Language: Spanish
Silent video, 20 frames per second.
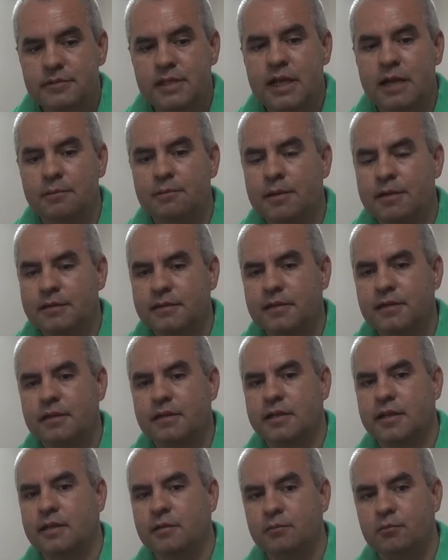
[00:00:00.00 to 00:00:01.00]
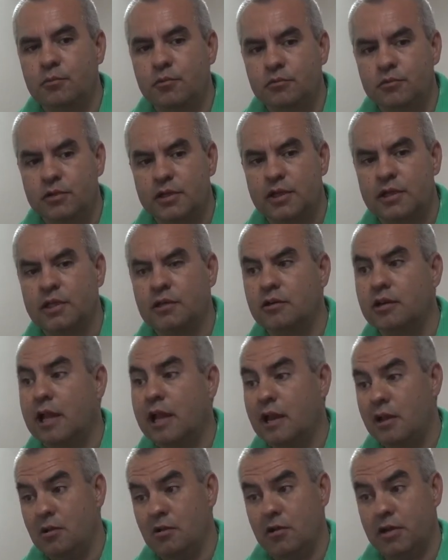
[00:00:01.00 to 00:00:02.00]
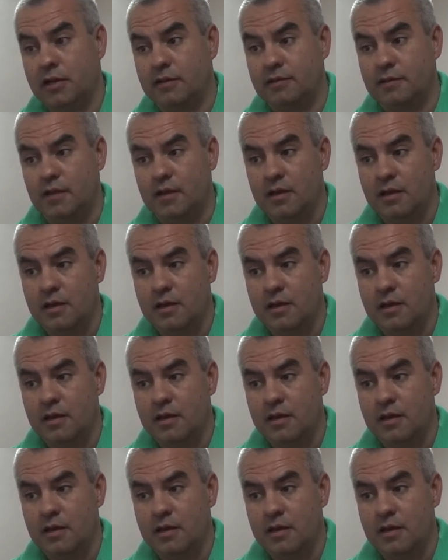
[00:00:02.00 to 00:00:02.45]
a partir del gran impulso que han dado las leonas,